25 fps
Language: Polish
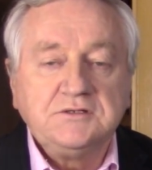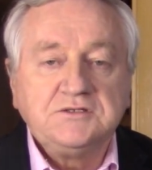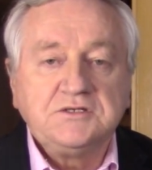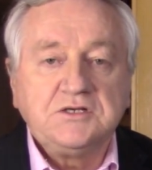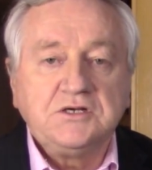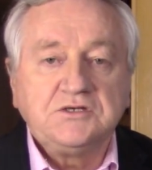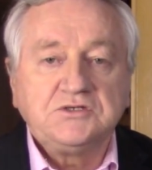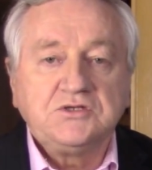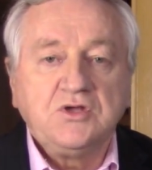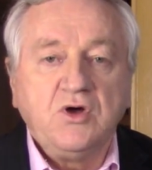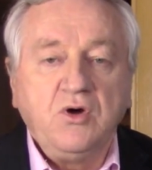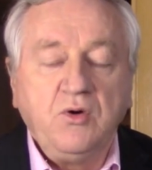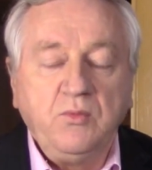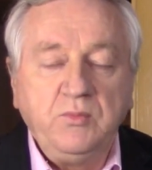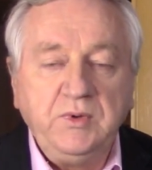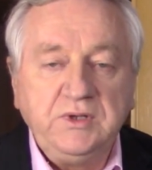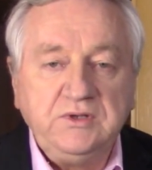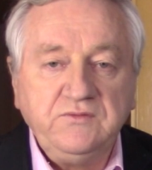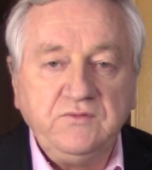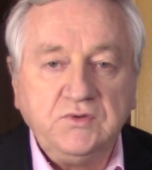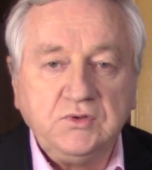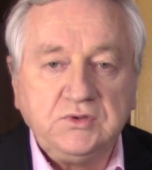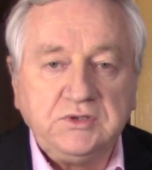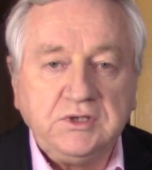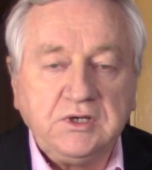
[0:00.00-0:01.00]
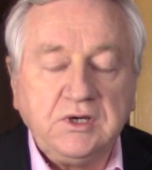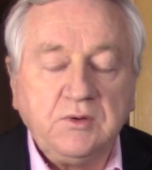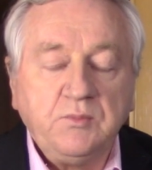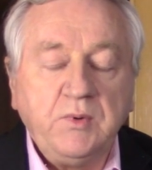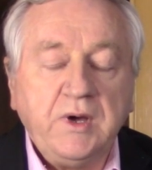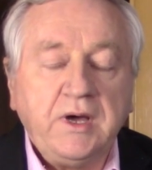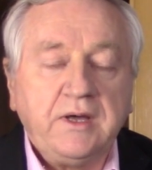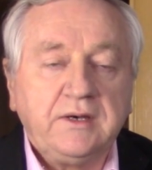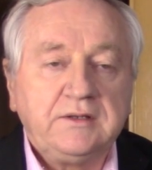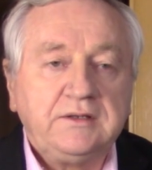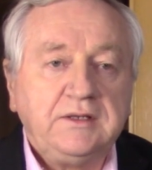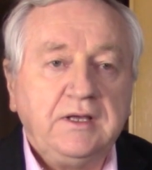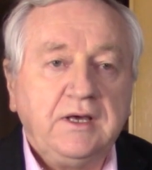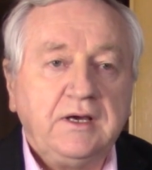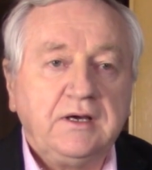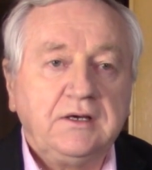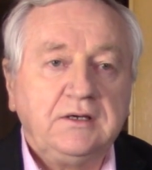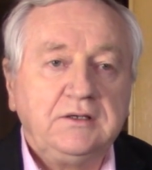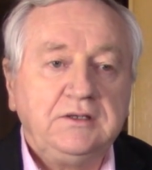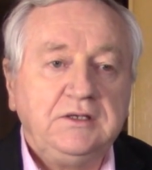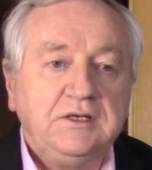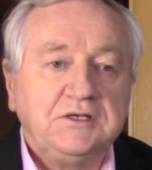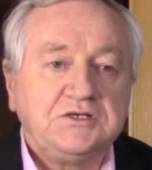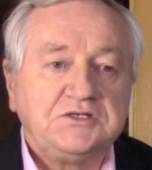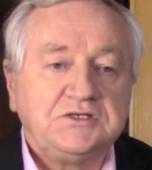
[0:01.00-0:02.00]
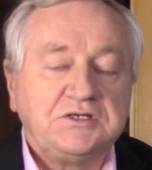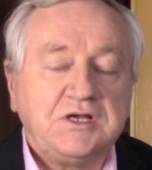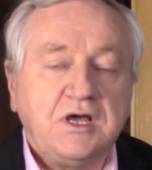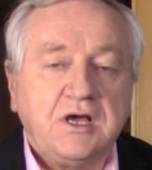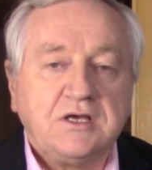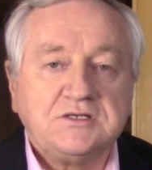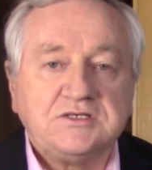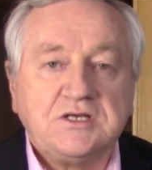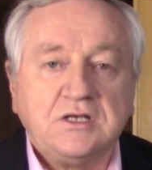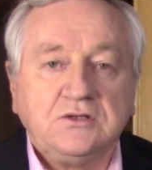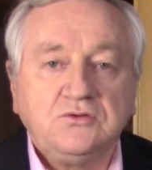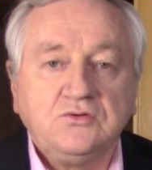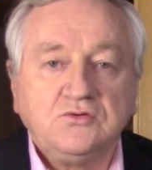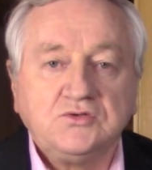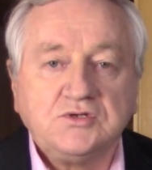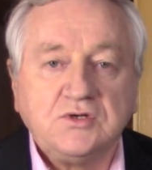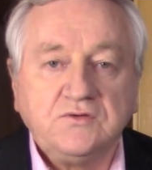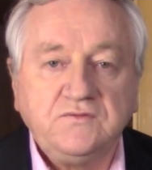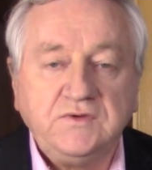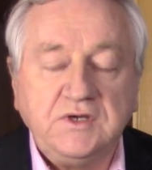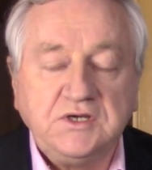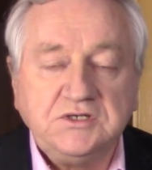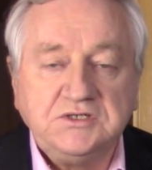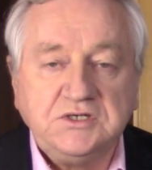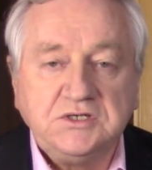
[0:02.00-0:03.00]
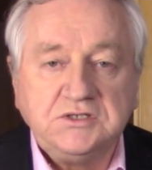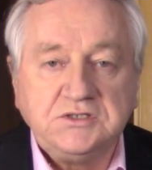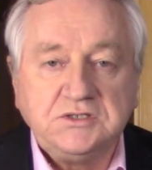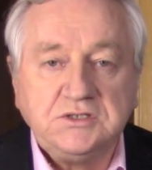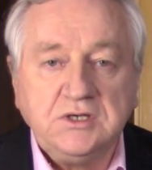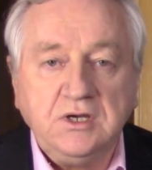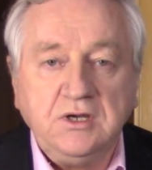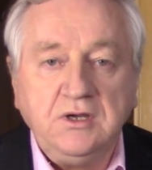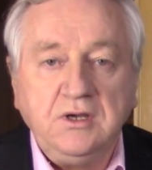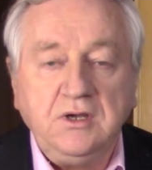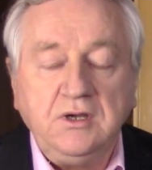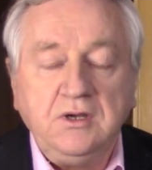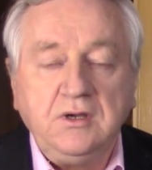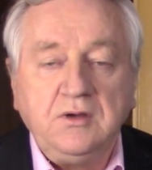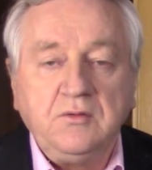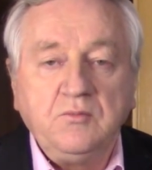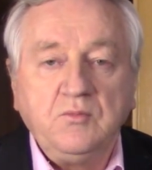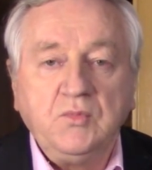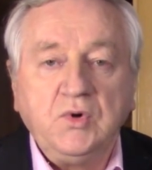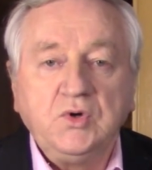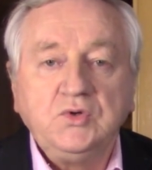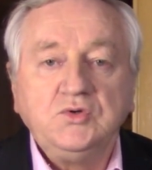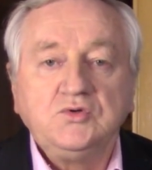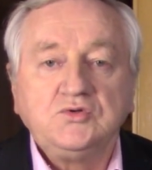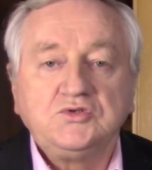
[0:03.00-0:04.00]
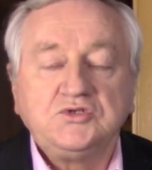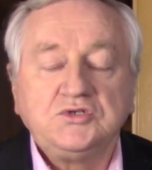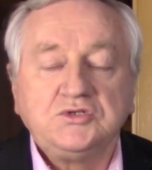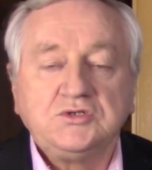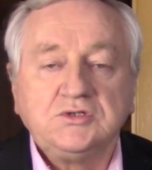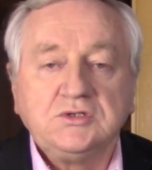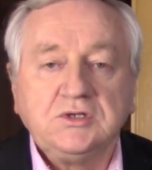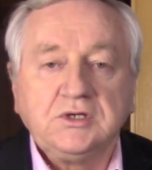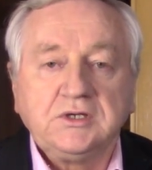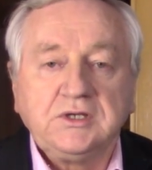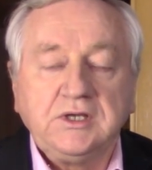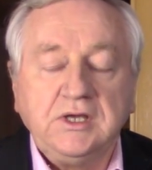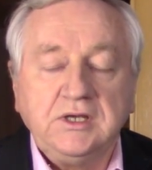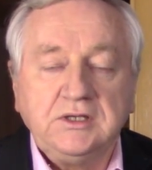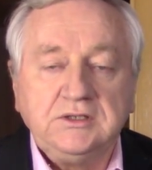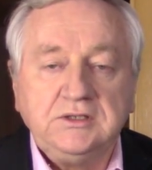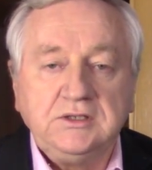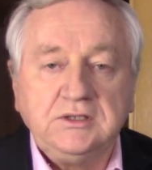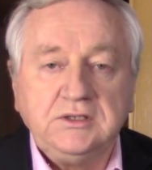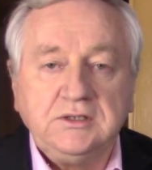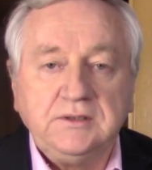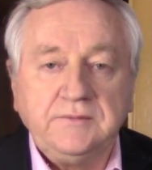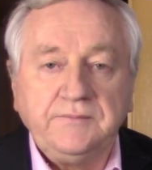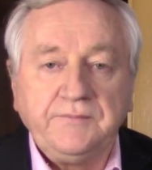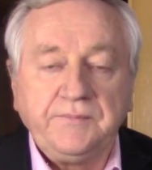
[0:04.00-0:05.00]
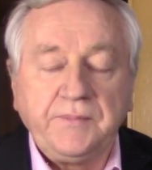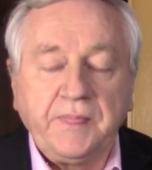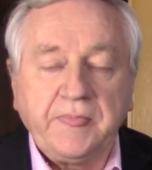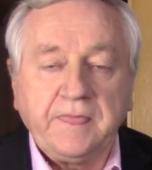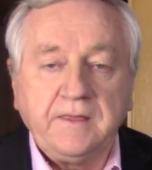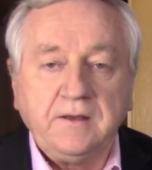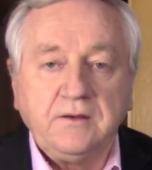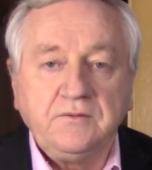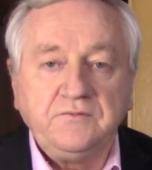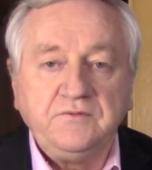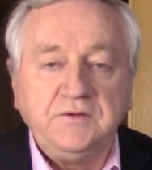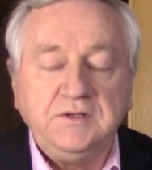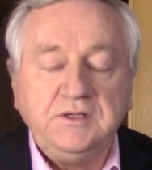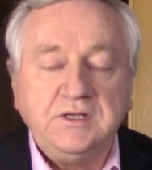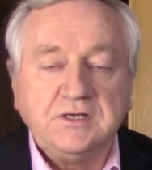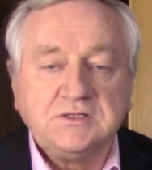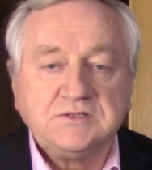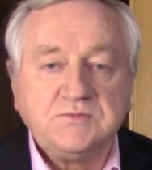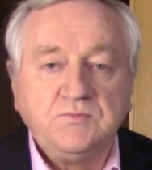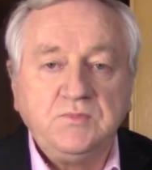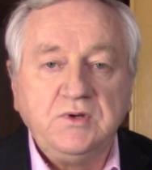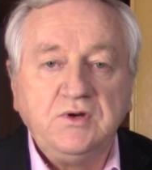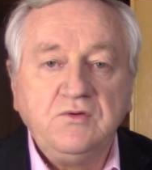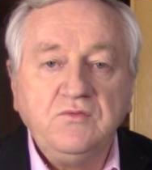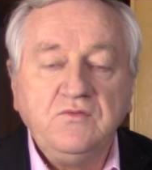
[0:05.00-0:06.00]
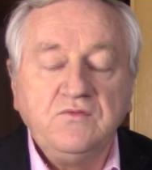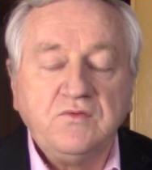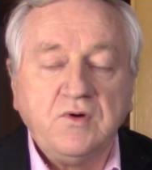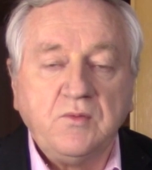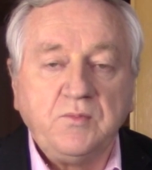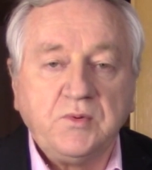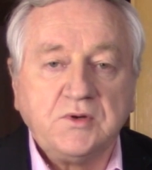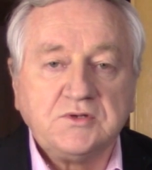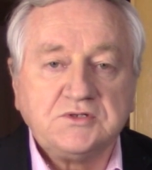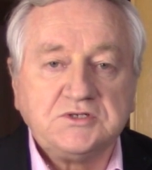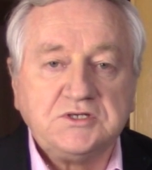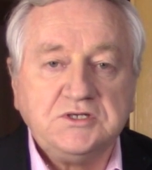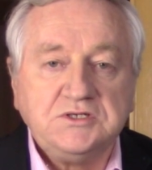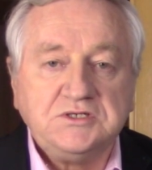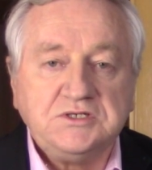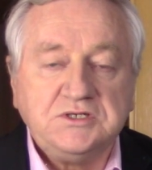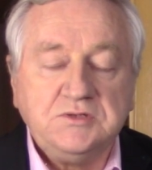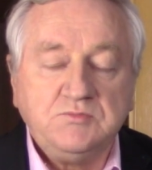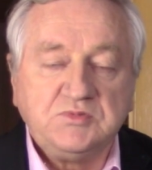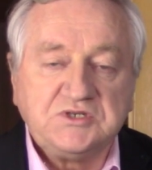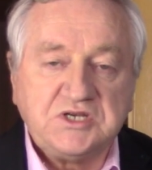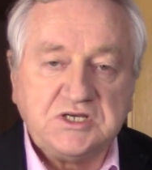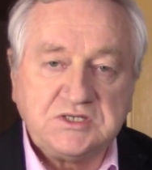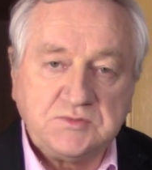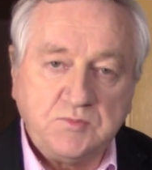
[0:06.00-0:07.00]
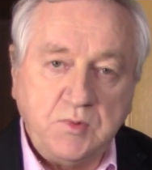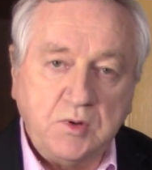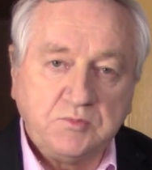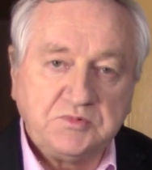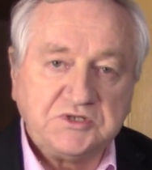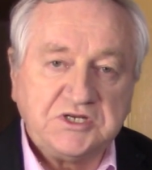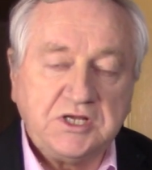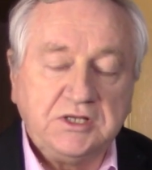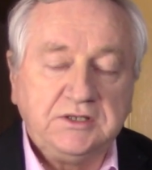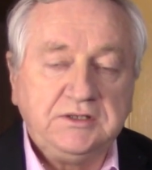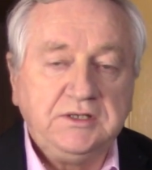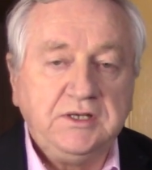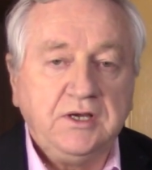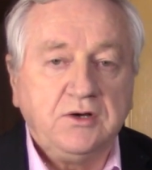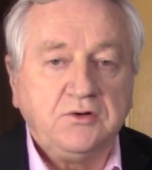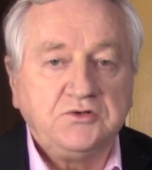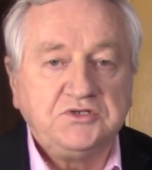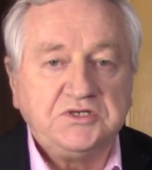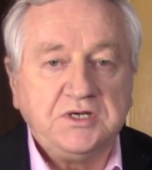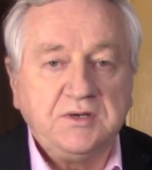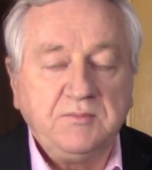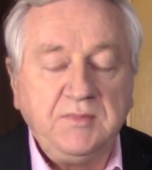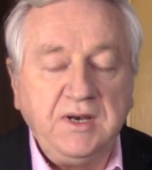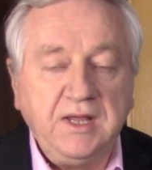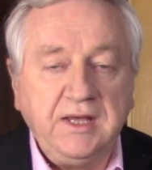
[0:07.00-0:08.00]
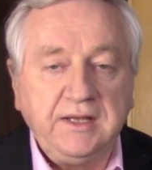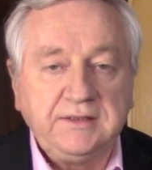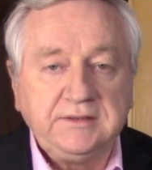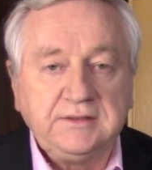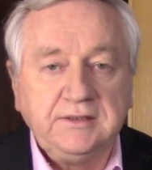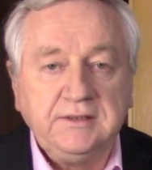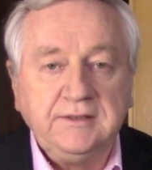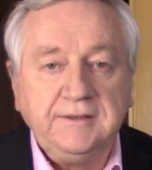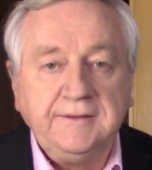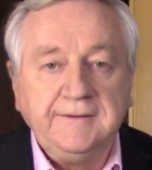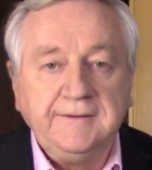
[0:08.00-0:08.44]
Zresztą o obydwu tych partiach nie trzeba za dużo wiedzieć, bo już kiedy mm, Fidesz był w opozycji przez poprzednie 8 lat,